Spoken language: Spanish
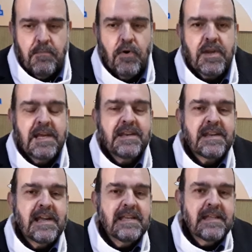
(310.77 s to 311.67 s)
porque en
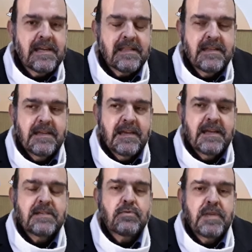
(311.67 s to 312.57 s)
realidad
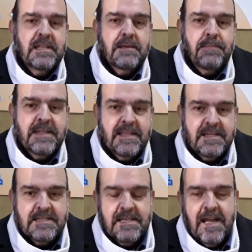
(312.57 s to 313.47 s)
es una
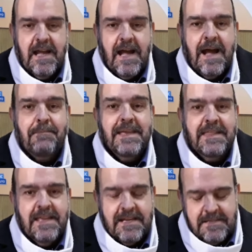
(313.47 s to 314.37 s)
independencia a
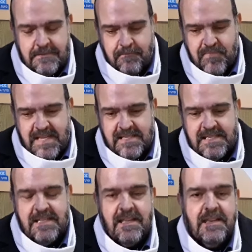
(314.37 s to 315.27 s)
medias
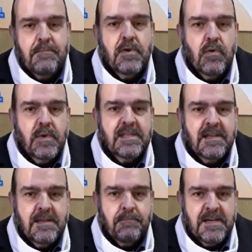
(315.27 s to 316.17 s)
si tenemos en cuenta
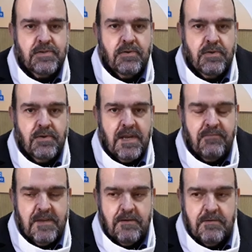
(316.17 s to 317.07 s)
el espacio
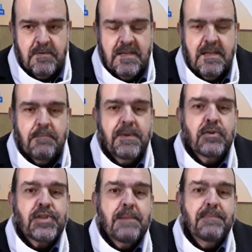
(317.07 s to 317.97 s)
geográfico
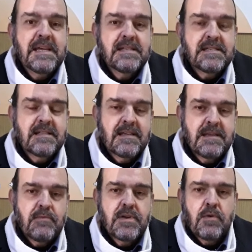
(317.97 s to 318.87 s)
pero también si
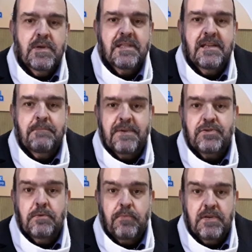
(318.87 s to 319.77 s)
tenemos en cuenta el
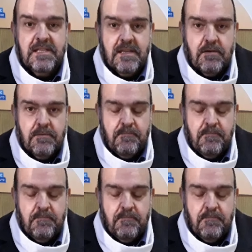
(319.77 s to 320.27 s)
espacio político,